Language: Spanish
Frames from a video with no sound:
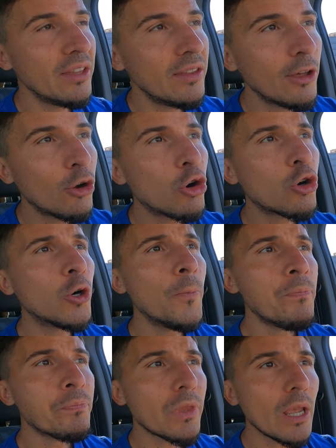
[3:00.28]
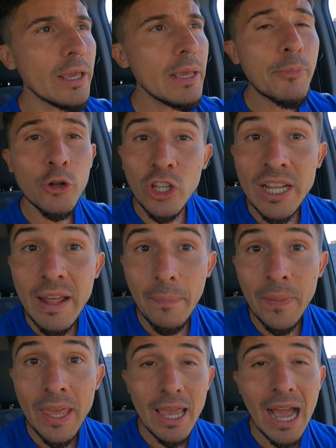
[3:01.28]
aceite de coco y proteína
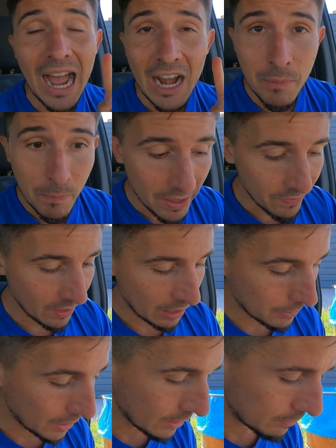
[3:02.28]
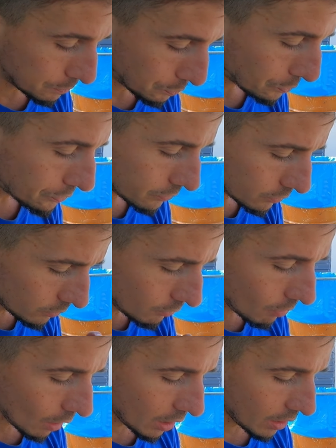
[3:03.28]
de almendra, ¿vale?
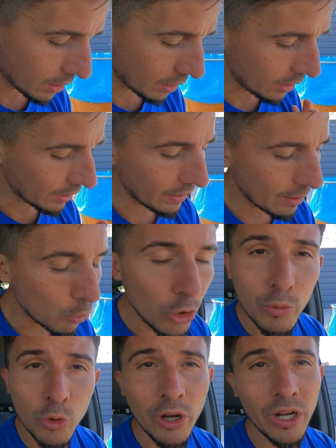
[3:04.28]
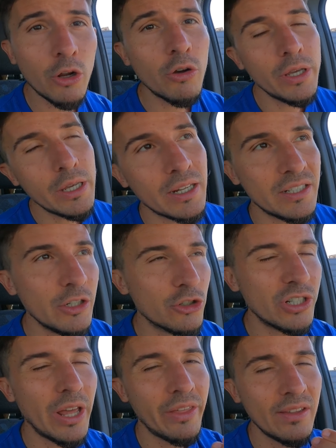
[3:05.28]
Eh, que le queda muy muy rico y así
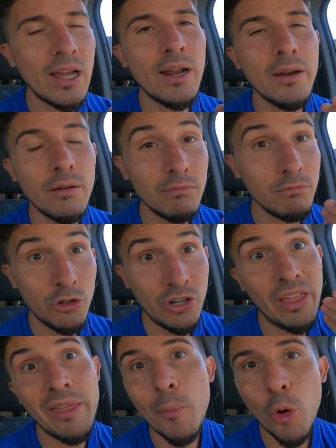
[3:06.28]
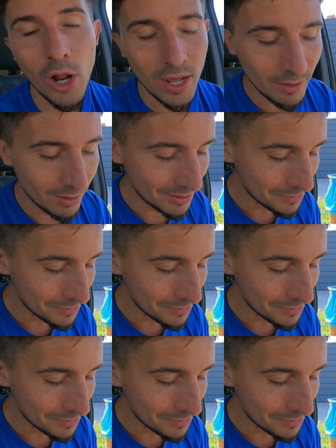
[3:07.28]
no se hace tan, no se hace bola.